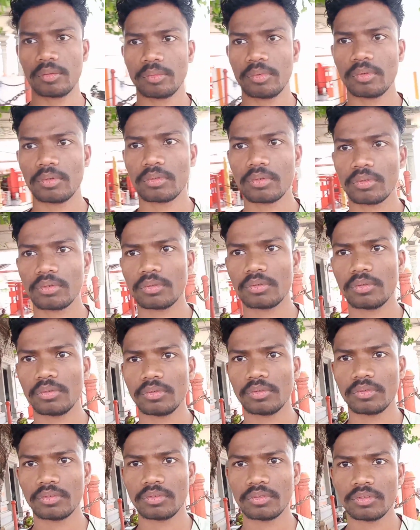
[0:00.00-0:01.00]
खड़ा है बहुत सारे
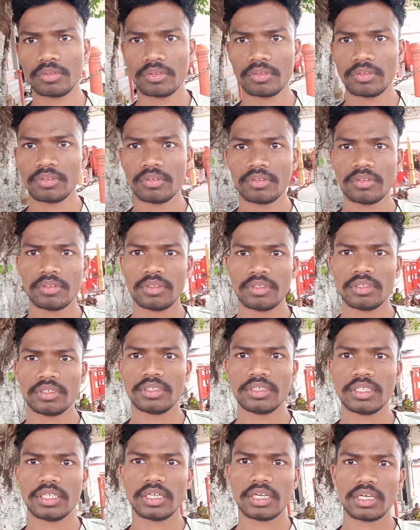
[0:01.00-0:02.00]
लोग दर्शन करने के
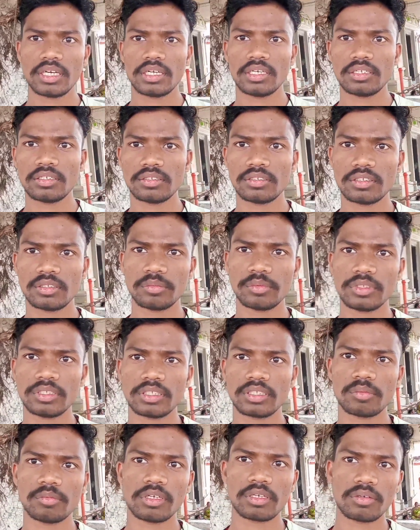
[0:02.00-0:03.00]
अंदर गए हैं
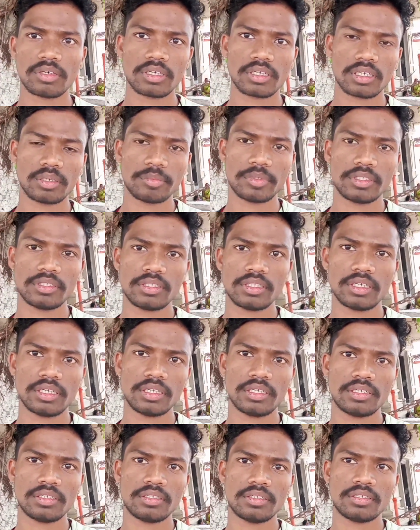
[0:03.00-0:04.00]
तो